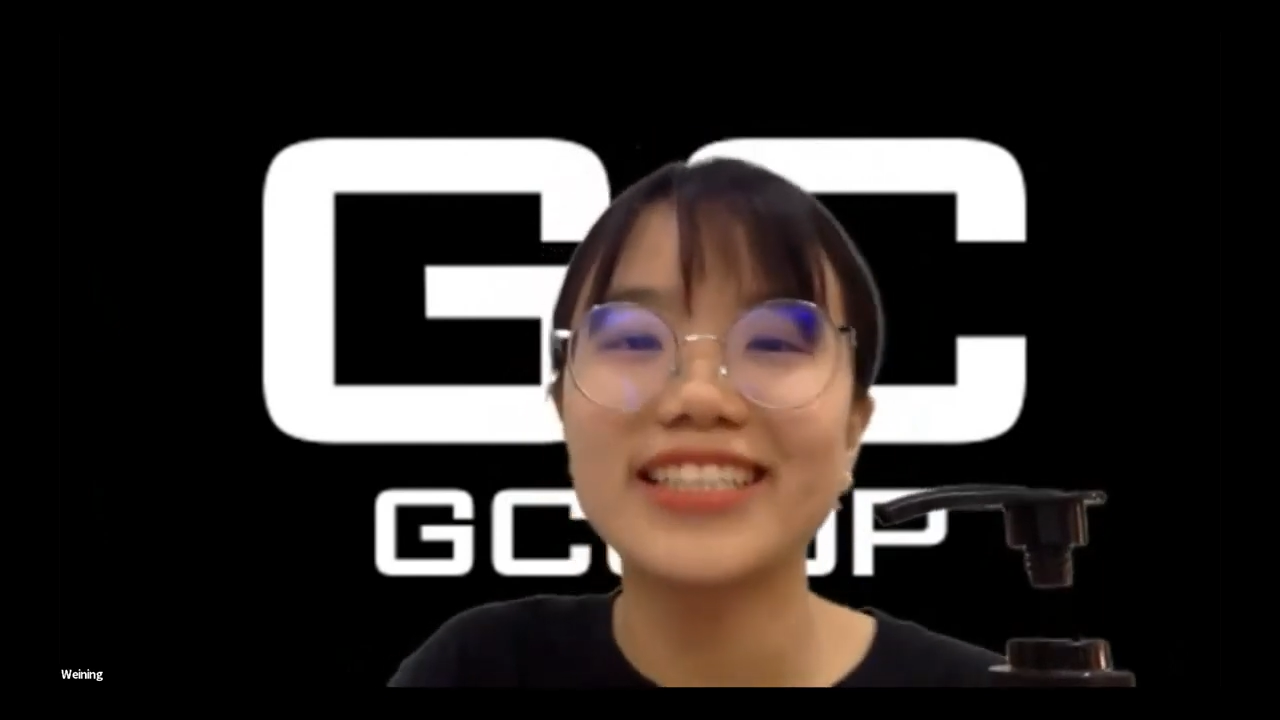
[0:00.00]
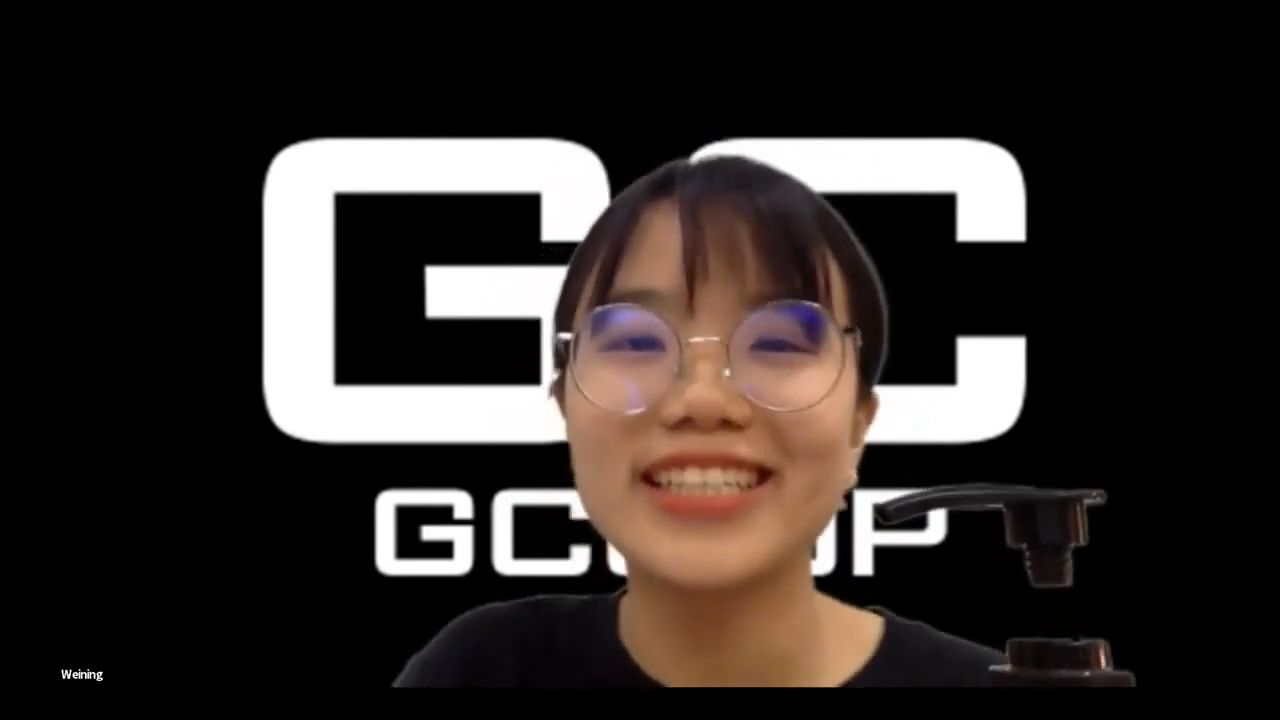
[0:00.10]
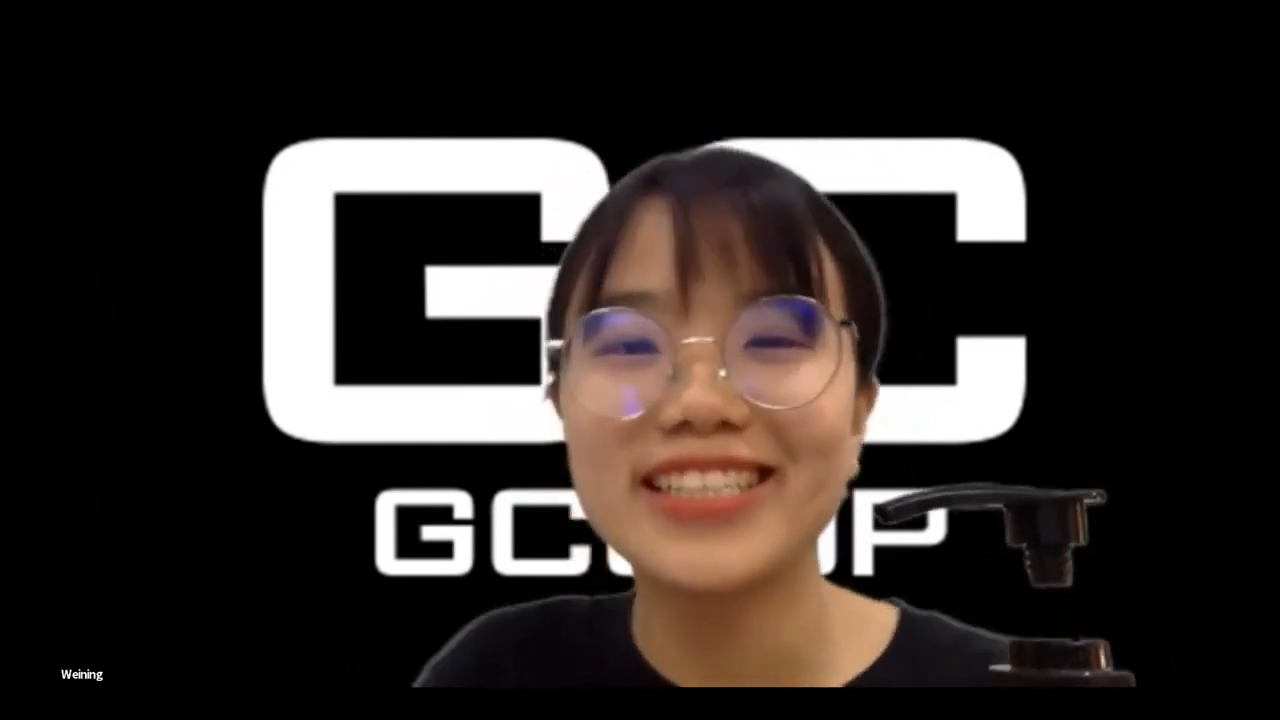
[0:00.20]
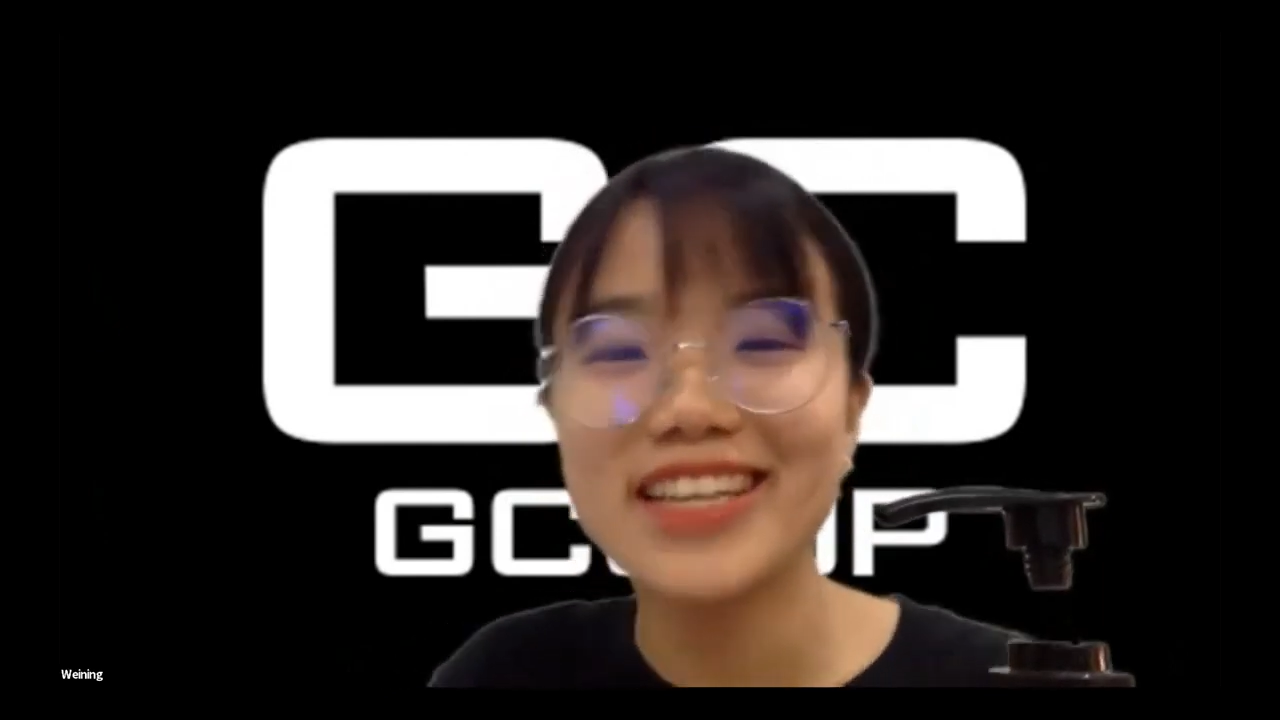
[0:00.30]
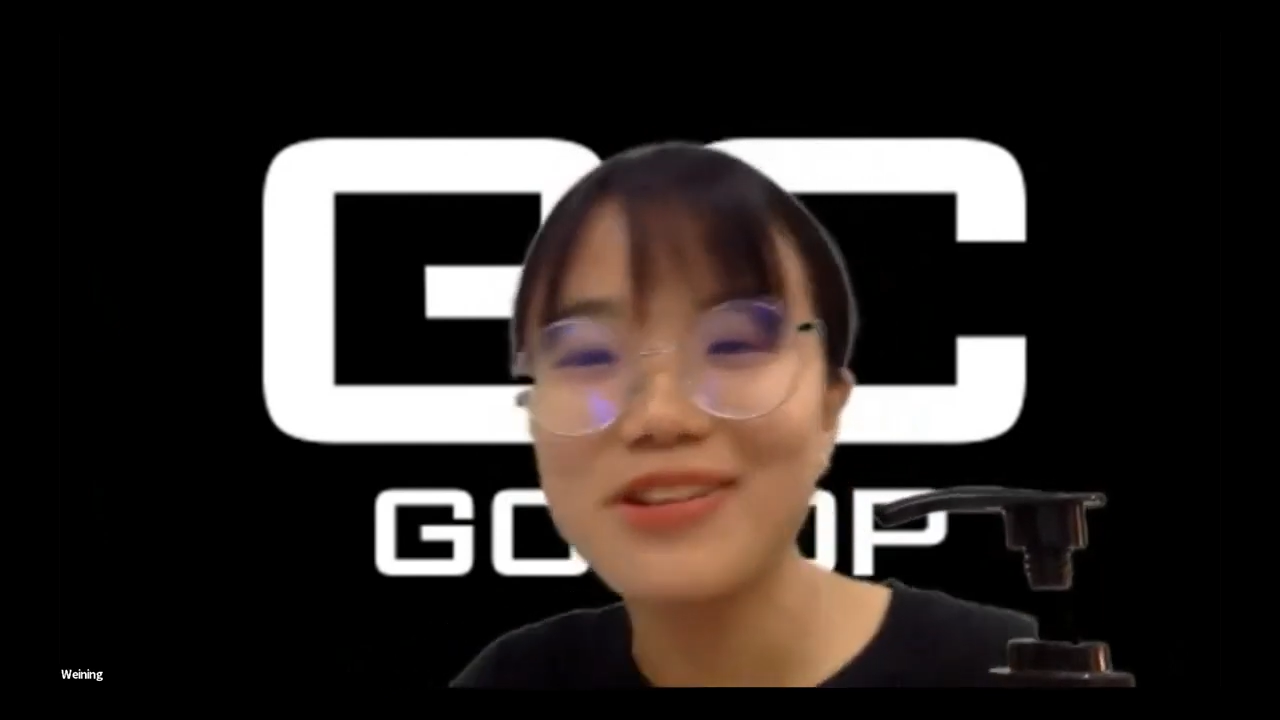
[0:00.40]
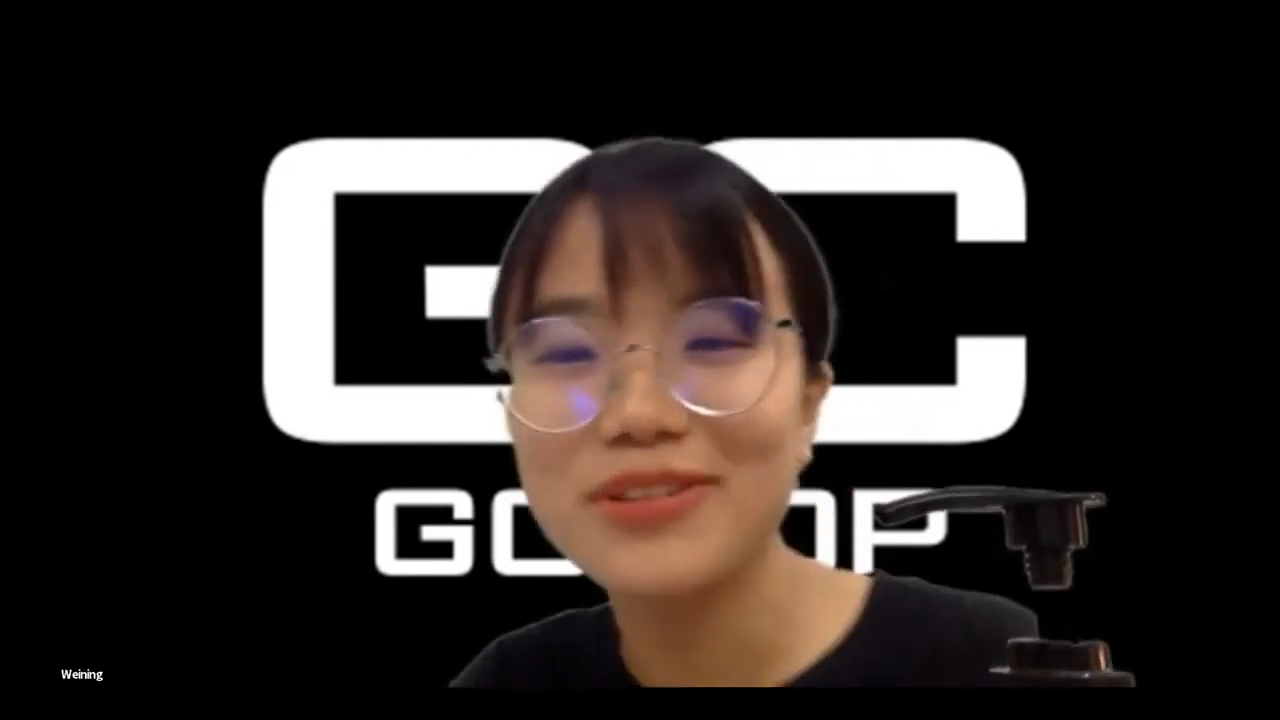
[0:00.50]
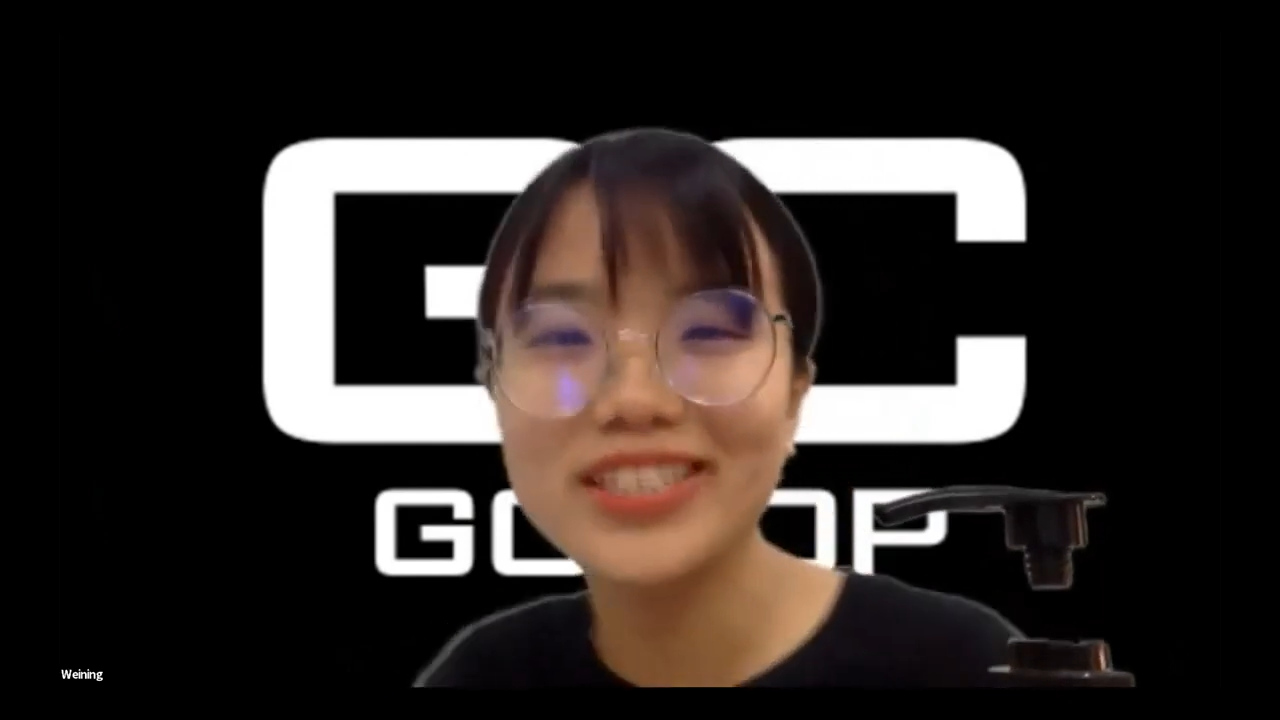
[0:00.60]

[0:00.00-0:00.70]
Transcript: 介绍我